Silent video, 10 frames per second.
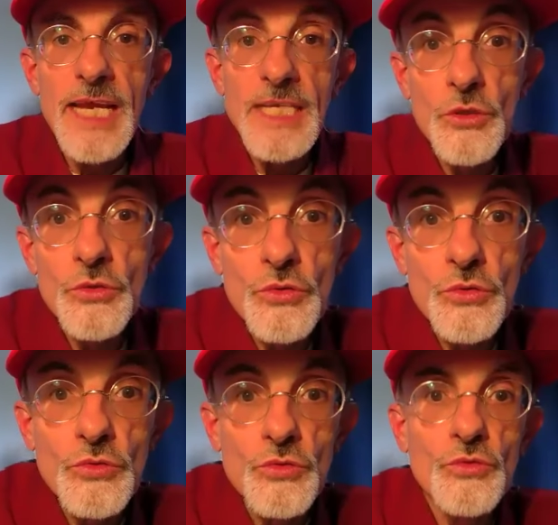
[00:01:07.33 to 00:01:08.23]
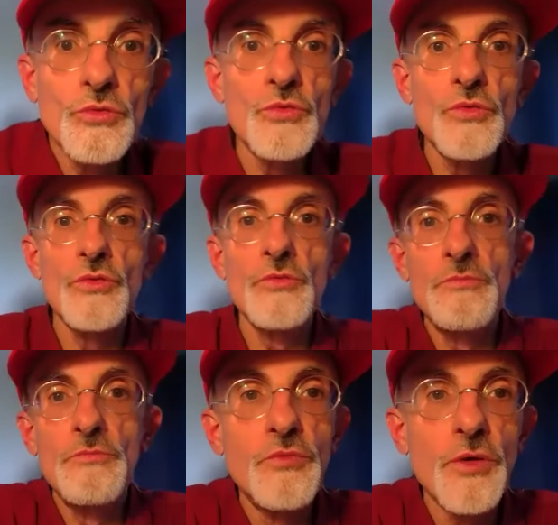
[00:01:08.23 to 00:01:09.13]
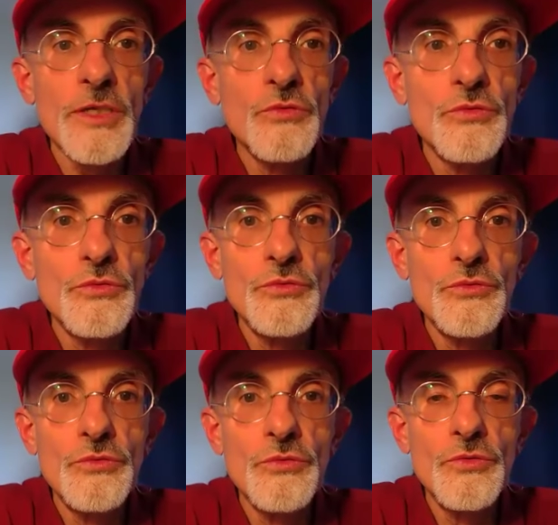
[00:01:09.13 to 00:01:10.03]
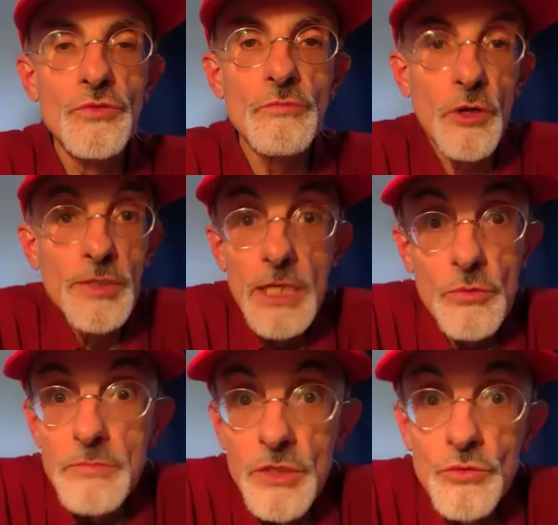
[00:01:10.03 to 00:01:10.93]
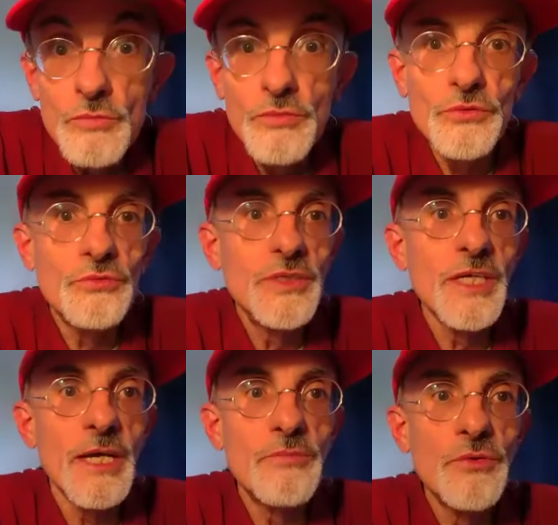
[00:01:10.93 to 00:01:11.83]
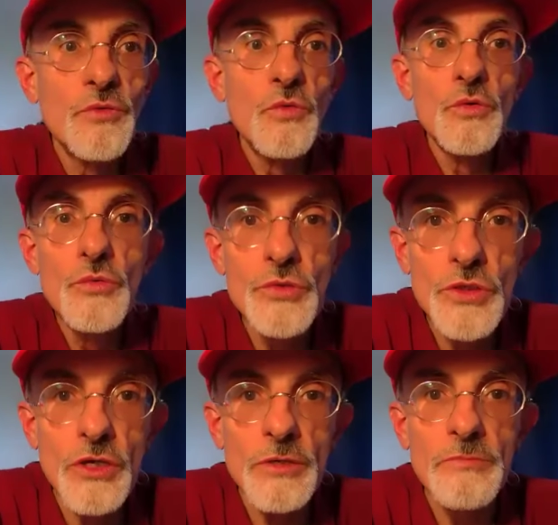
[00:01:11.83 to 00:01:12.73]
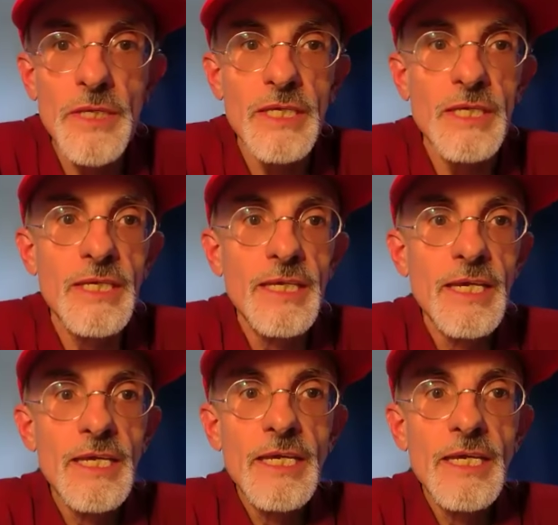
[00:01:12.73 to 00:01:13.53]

Est-ce que tu, tu pourrais nous, nous, prendre quelques minutes pour nous dire un peu où nous sommes et,